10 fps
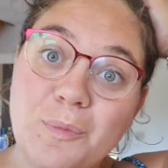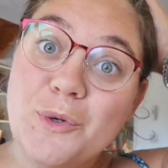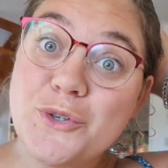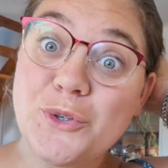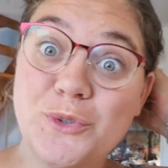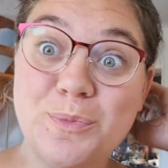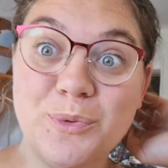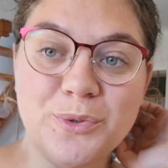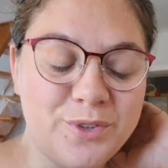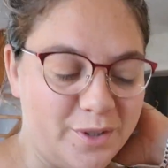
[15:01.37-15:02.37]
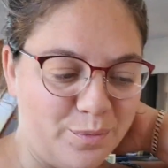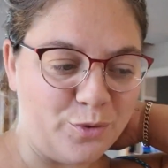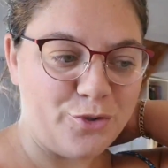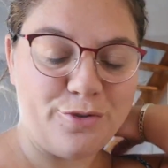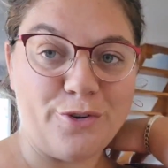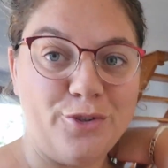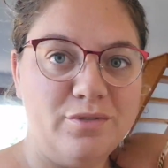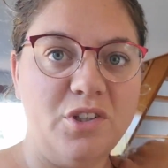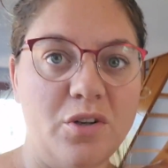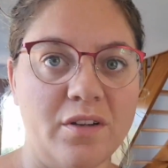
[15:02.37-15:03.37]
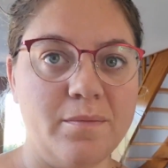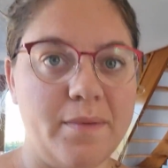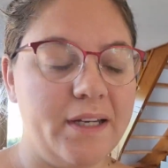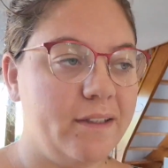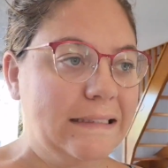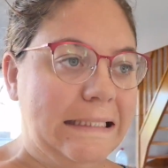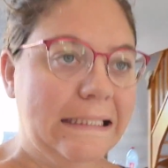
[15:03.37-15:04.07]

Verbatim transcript: Bonjour tout le monde, bon je vous retrouve le lendemain.